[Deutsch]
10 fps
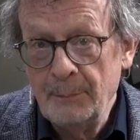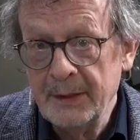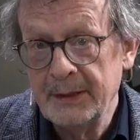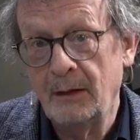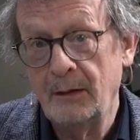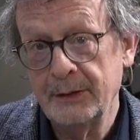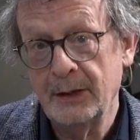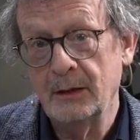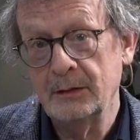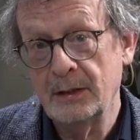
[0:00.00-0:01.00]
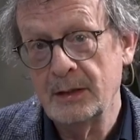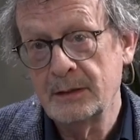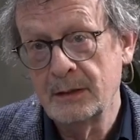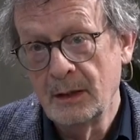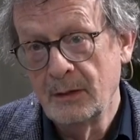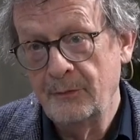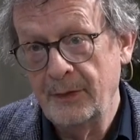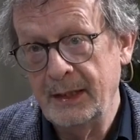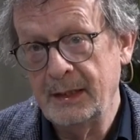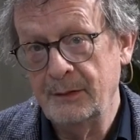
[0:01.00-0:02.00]
bedauert auch, dass
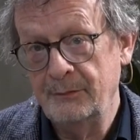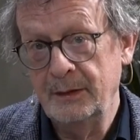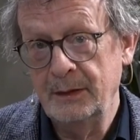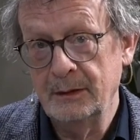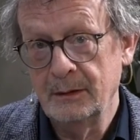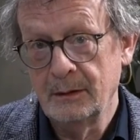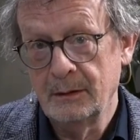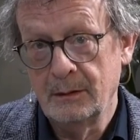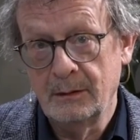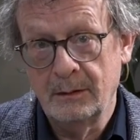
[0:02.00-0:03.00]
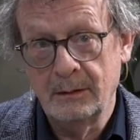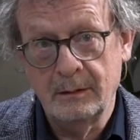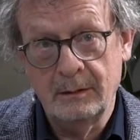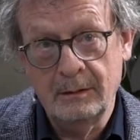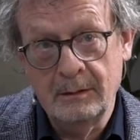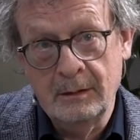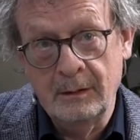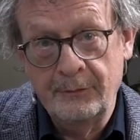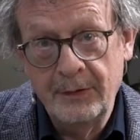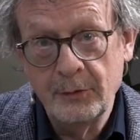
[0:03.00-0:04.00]
Fächer wie
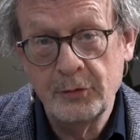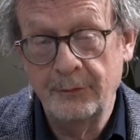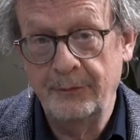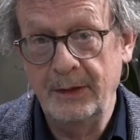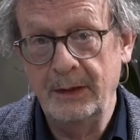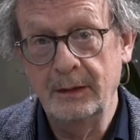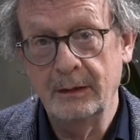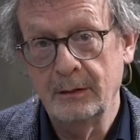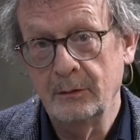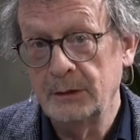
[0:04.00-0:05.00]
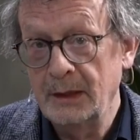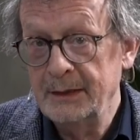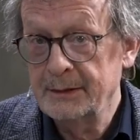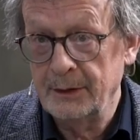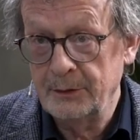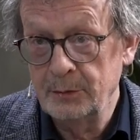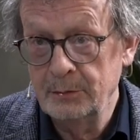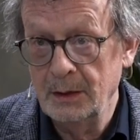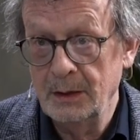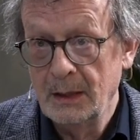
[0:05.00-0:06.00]
äh, Philosophie oder
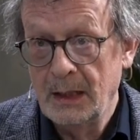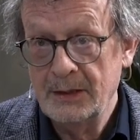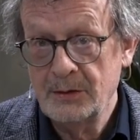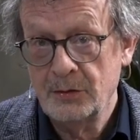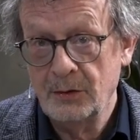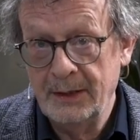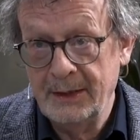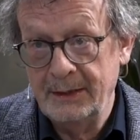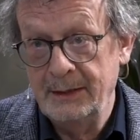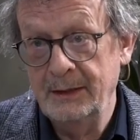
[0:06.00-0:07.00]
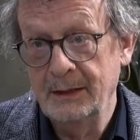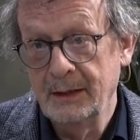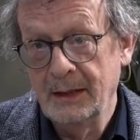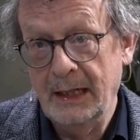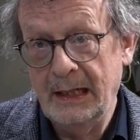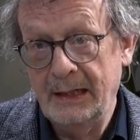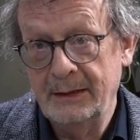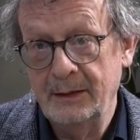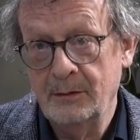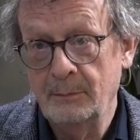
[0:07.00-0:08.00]
Literatur, also solche, die eigentlich
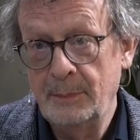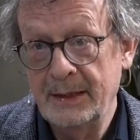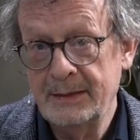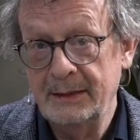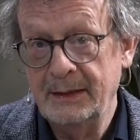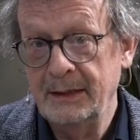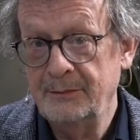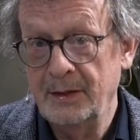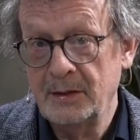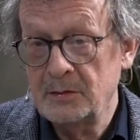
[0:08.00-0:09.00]
die Komplexität wieder